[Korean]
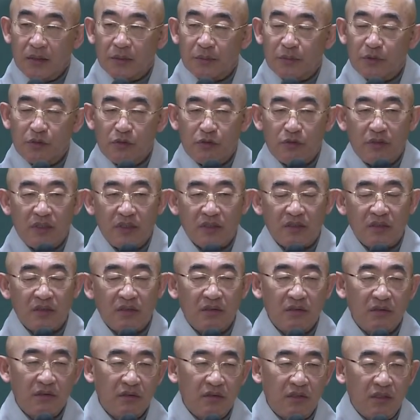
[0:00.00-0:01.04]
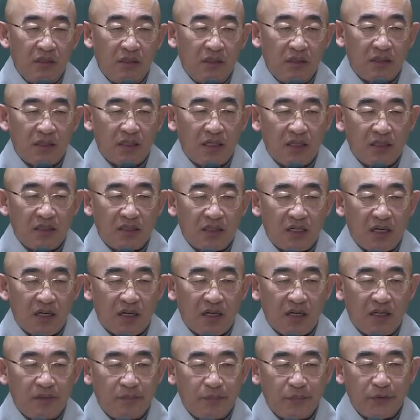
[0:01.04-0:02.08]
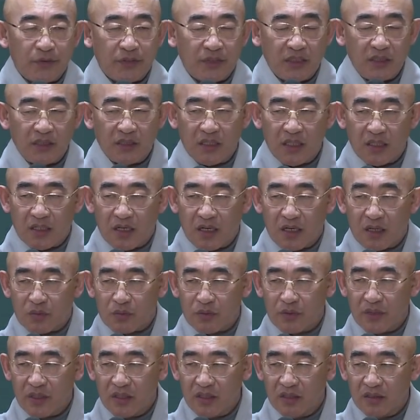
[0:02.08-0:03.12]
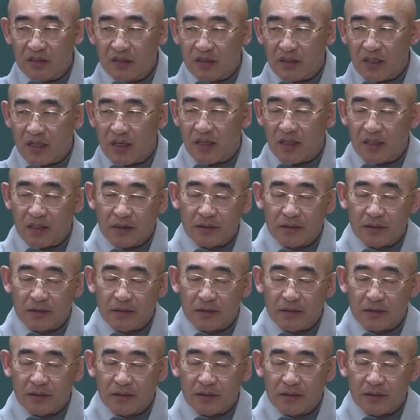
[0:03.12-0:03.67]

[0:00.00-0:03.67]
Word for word: 불교에서는 열 가지 악한 벗이 있다라고 해 있는데